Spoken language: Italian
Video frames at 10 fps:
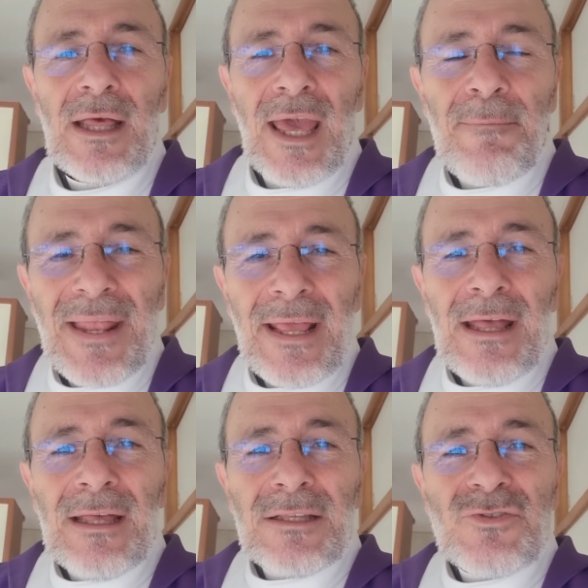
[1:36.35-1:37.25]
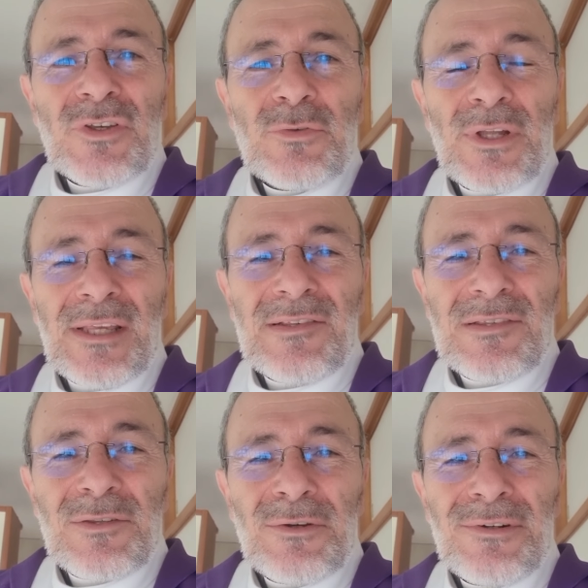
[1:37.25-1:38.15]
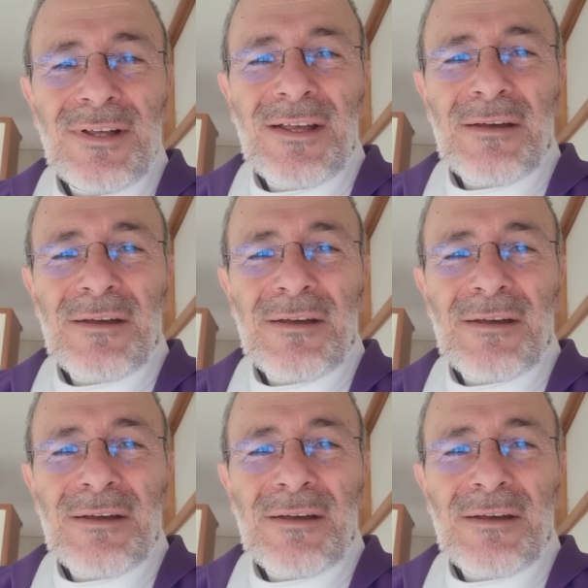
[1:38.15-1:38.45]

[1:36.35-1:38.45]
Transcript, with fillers: Ebbene, Gesù Cristo